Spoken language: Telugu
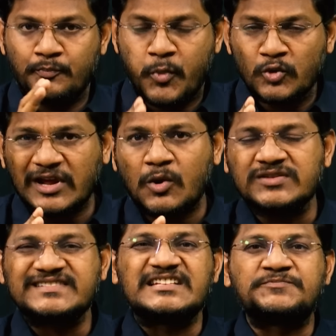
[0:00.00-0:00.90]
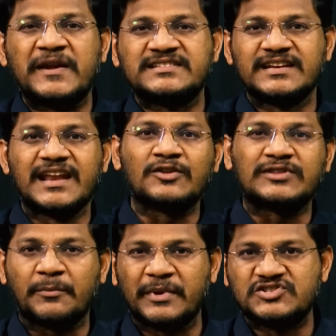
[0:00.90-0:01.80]
పూటకో సస్పెన్స్
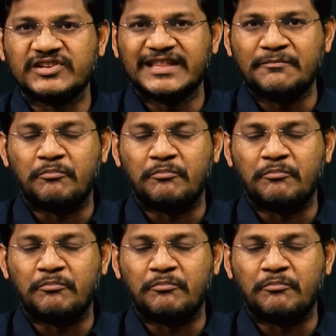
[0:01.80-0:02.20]
థ్రిల్లర్ను తలపించింది